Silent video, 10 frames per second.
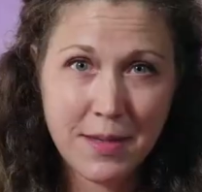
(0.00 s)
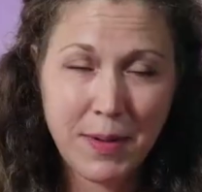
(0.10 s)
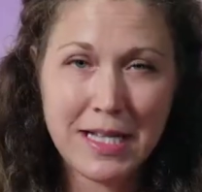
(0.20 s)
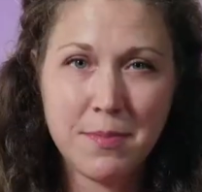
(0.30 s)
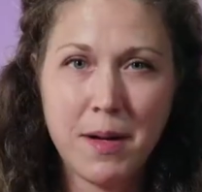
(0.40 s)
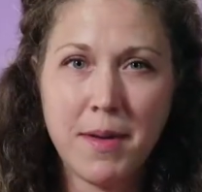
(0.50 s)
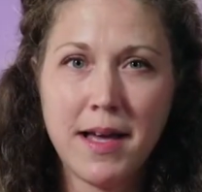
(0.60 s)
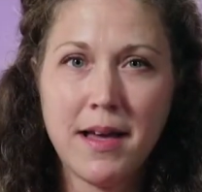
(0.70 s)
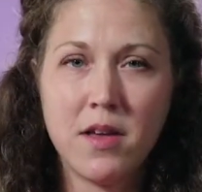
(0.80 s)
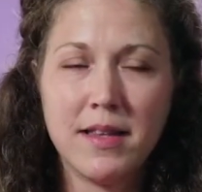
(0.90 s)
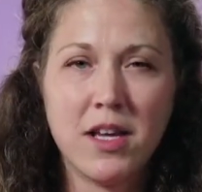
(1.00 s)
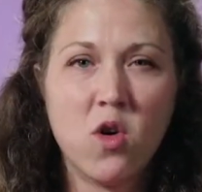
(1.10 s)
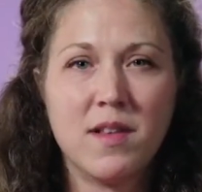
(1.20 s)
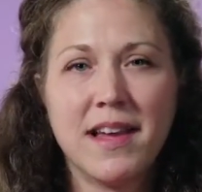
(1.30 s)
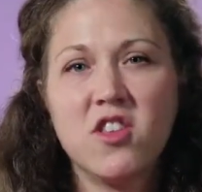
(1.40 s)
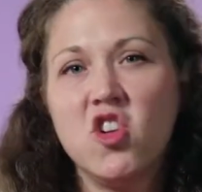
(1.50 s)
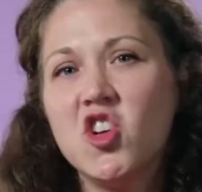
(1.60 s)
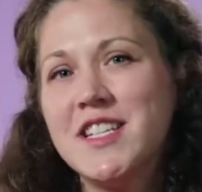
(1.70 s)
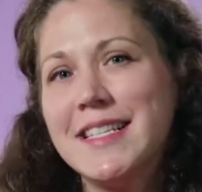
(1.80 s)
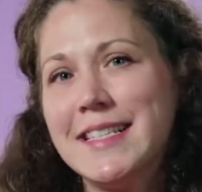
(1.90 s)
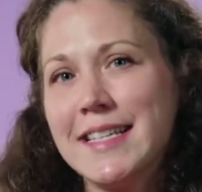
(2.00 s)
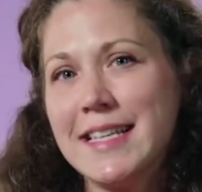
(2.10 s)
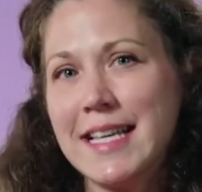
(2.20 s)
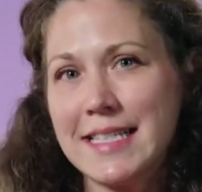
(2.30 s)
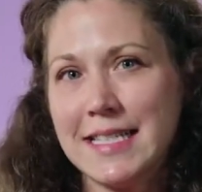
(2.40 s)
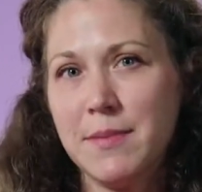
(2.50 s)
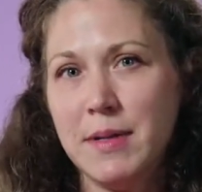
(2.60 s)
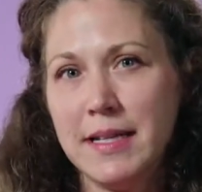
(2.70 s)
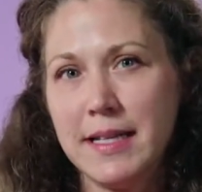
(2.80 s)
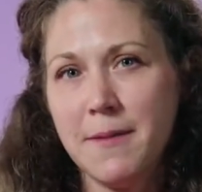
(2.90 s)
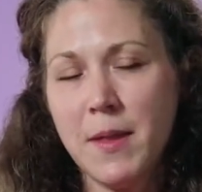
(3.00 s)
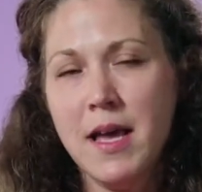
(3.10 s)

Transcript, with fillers: c'est principalement des contraintes de logistique et d'accessibilité.